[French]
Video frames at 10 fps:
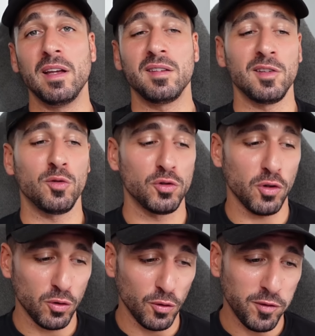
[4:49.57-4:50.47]
Et c'est ce
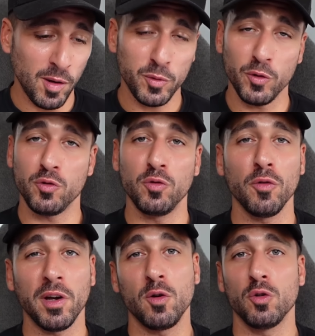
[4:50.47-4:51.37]
genre de femme que tu
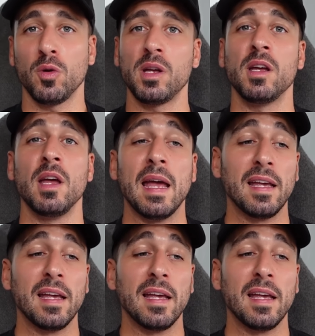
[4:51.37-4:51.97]
devrais côtoyer.